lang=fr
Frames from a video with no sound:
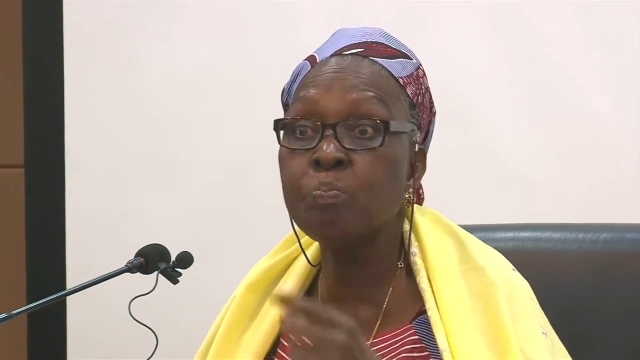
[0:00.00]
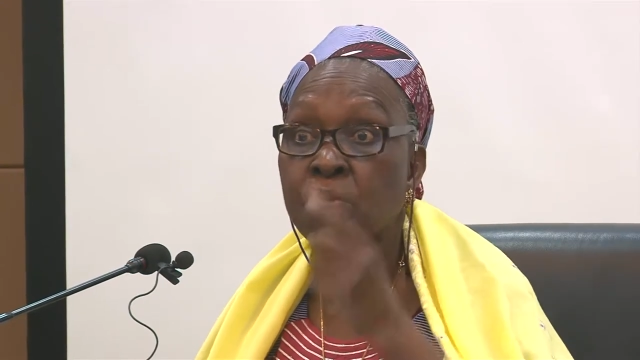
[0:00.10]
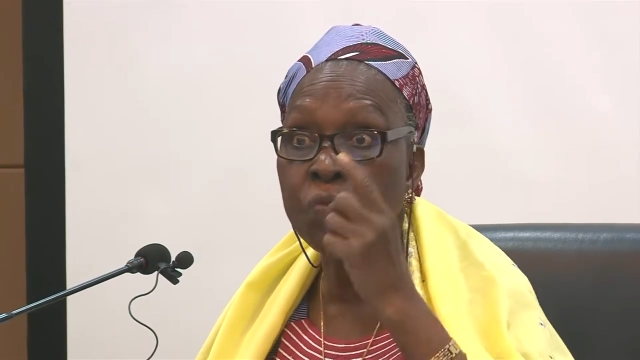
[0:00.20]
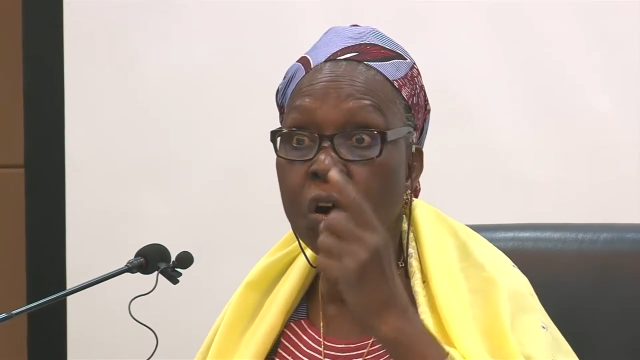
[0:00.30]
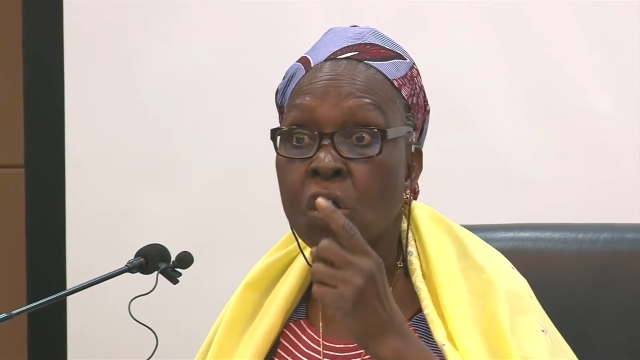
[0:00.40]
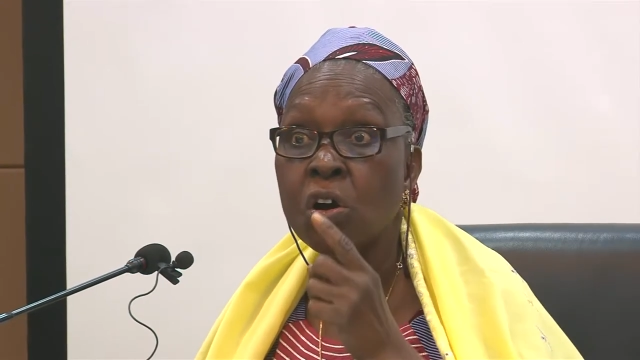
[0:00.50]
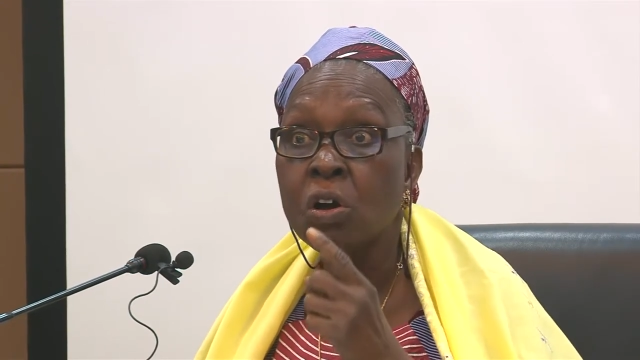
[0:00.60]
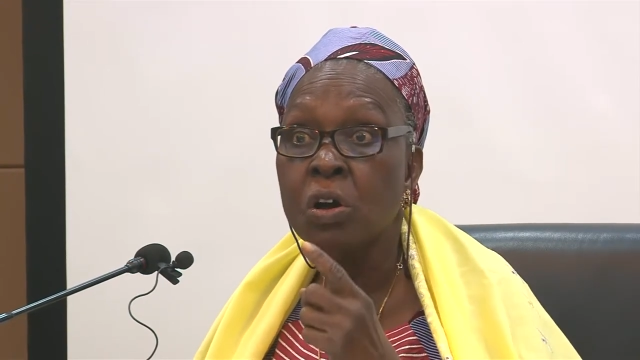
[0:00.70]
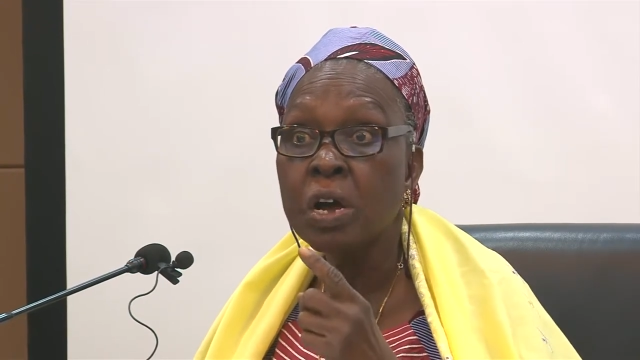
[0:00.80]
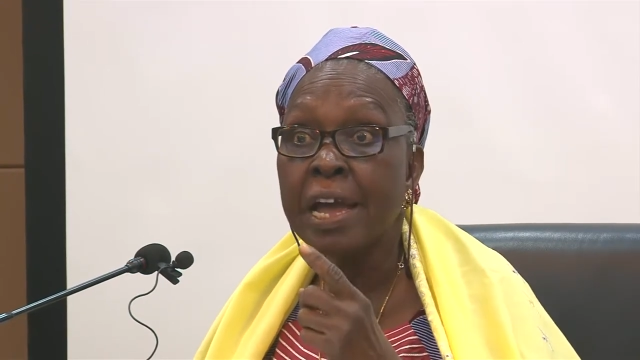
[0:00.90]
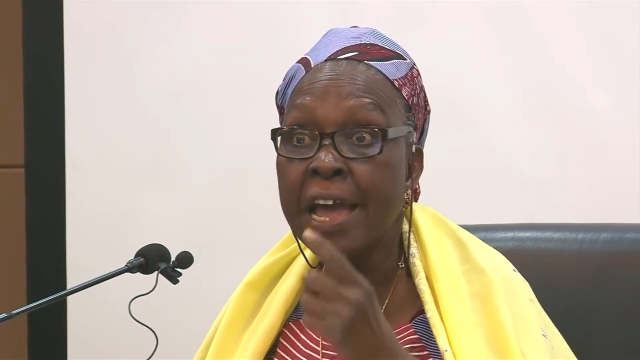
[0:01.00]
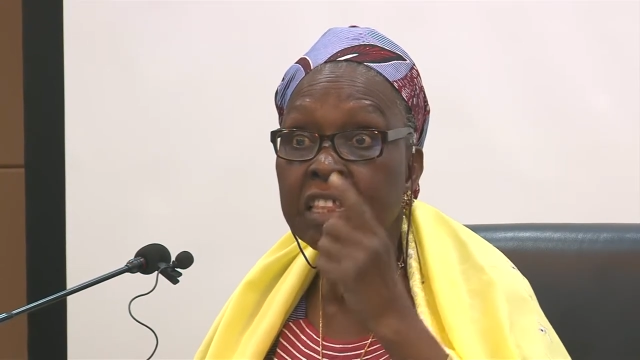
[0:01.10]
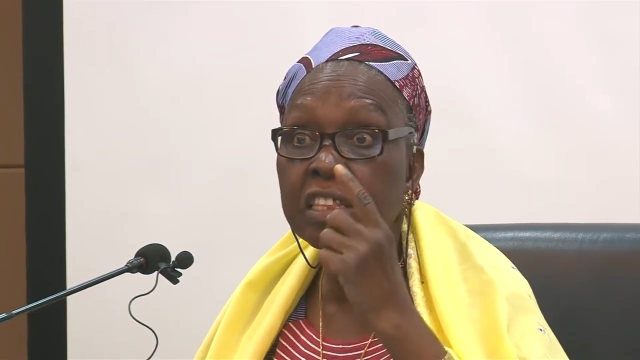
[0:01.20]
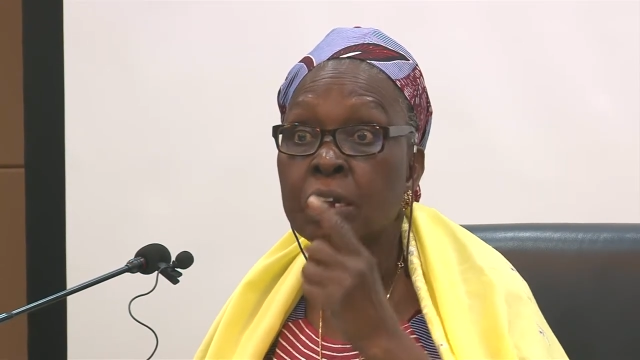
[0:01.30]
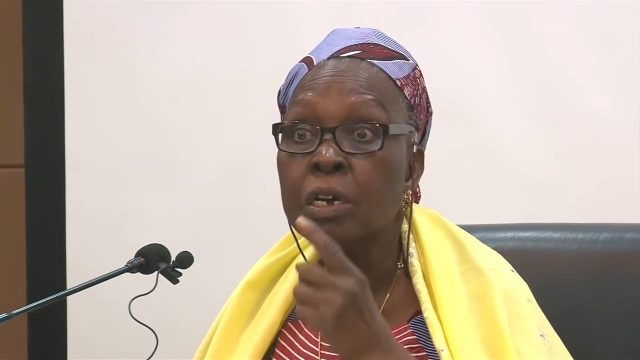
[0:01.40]
Nous pouvons
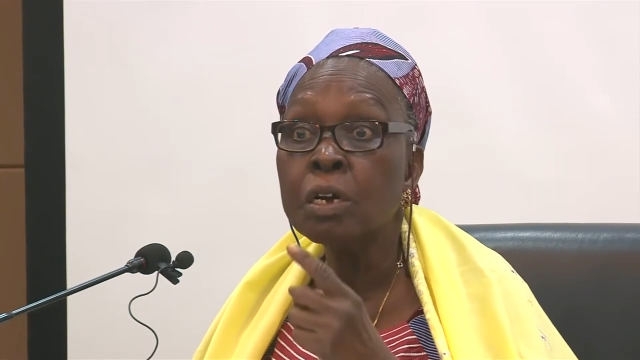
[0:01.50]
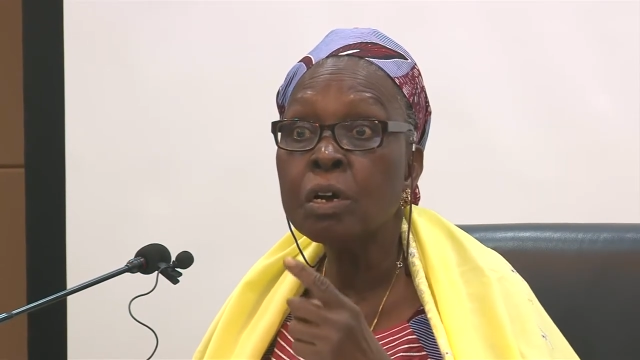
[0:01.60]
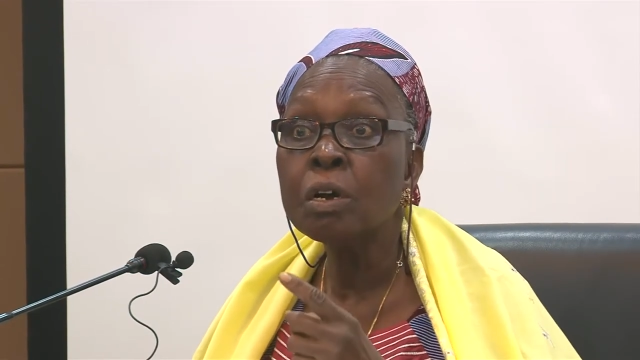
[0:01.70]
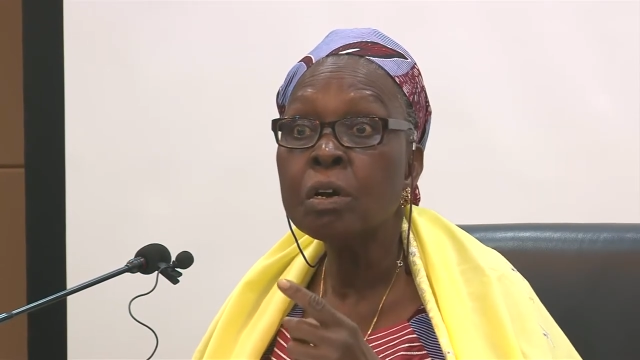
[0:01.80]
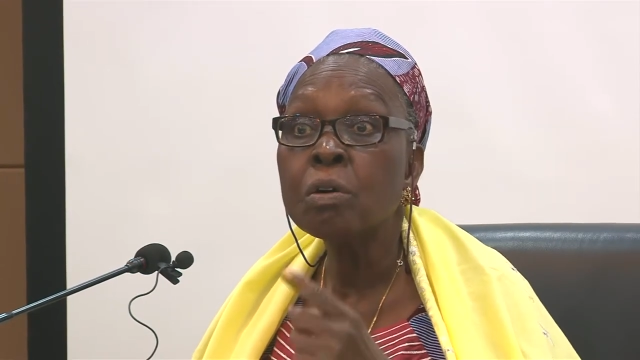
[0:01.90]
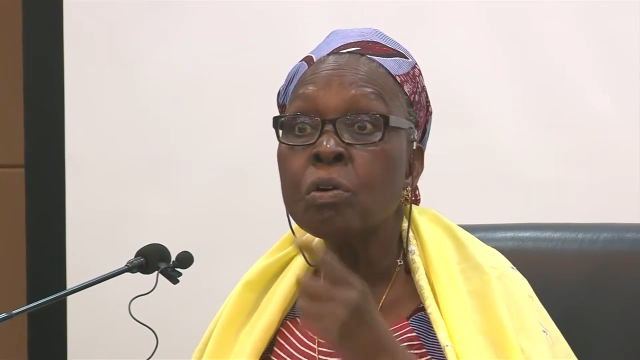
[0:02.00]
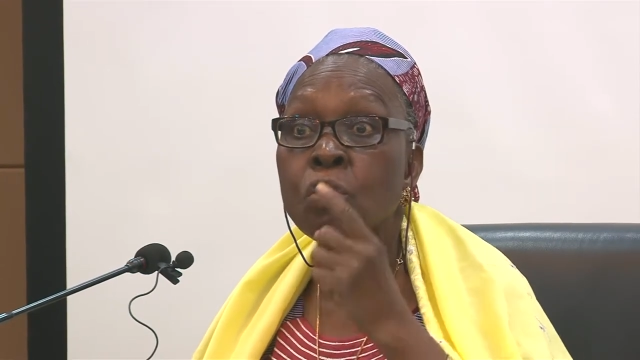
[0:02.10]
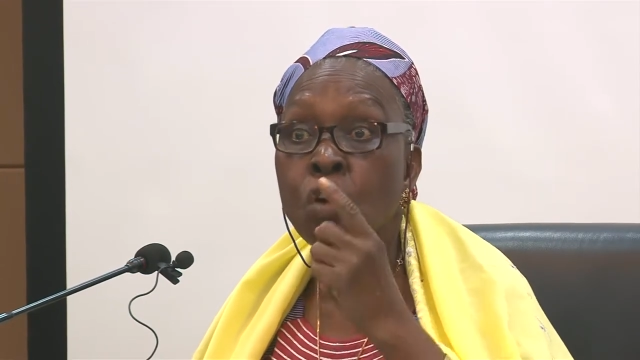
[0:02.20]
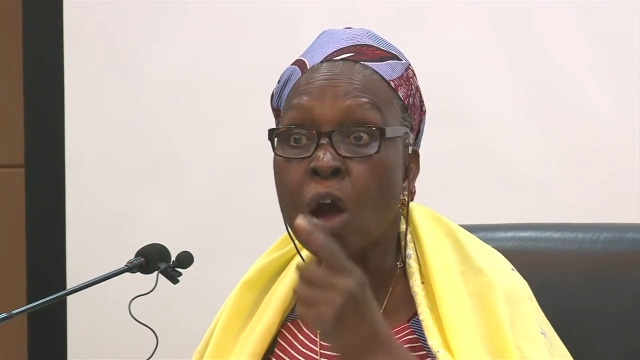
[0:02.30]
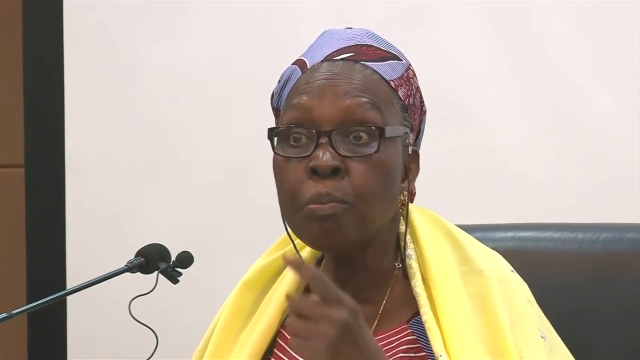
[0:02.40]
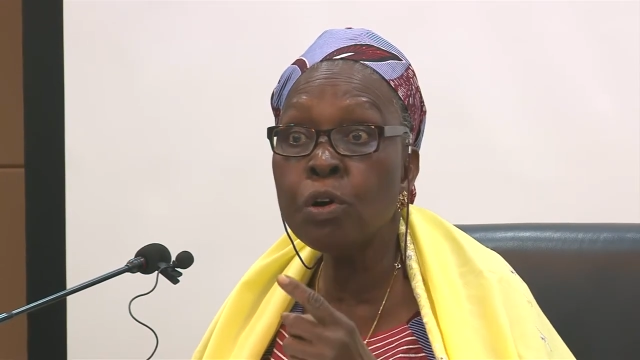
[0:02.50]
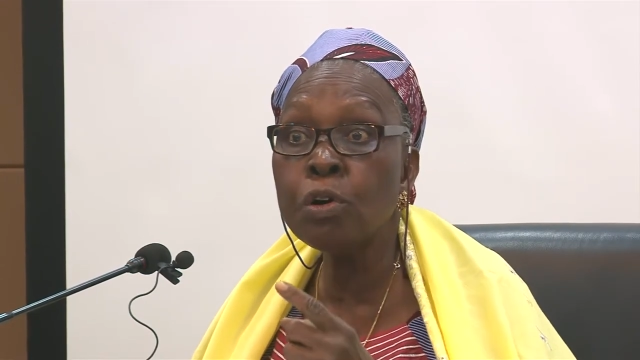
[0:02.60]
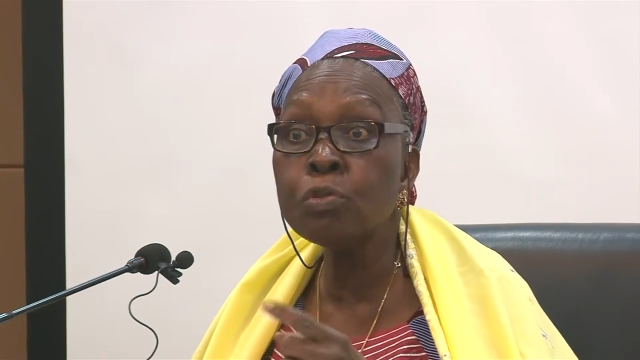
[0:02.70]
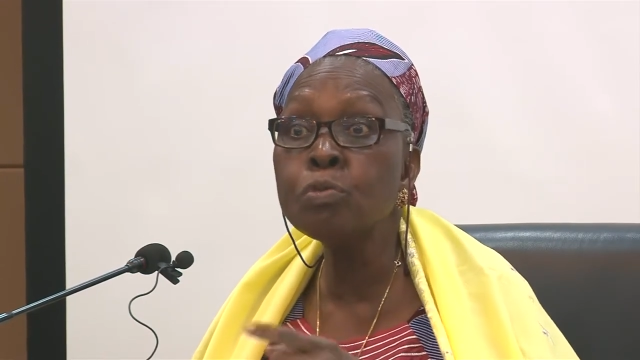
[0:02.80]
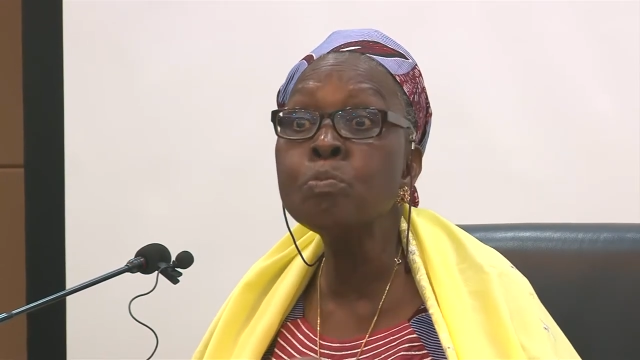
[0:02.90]
être comme
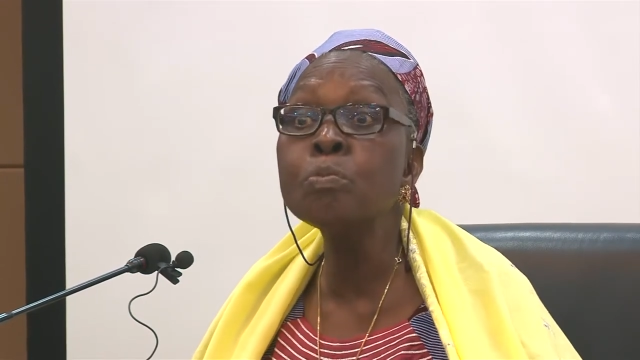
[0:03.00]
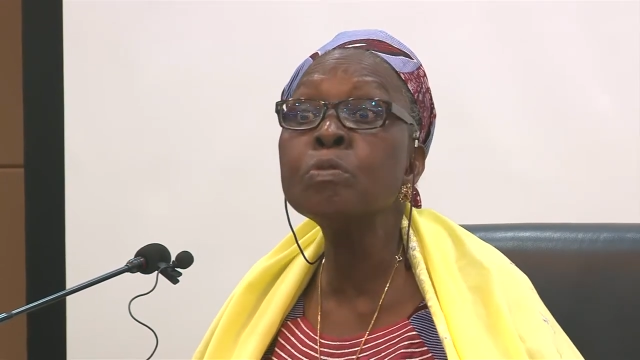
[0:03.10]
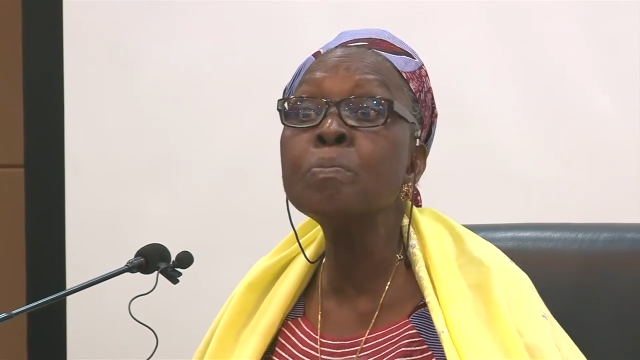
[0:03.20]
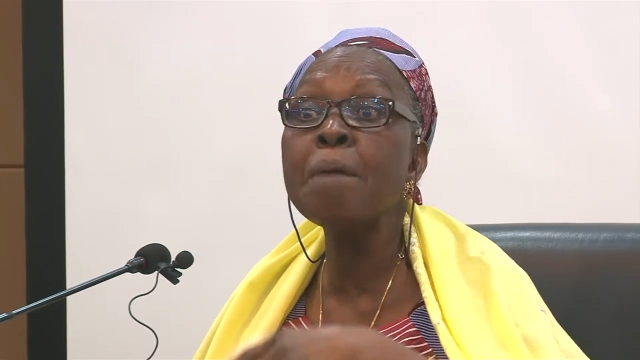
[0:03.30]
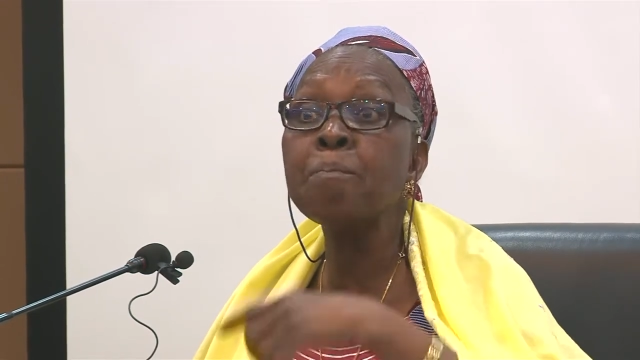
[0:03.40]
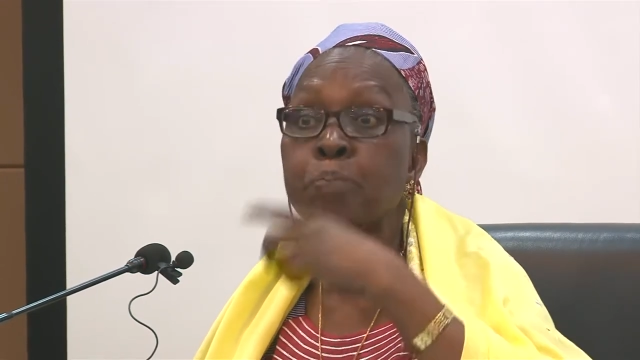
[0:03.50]
eux ou, même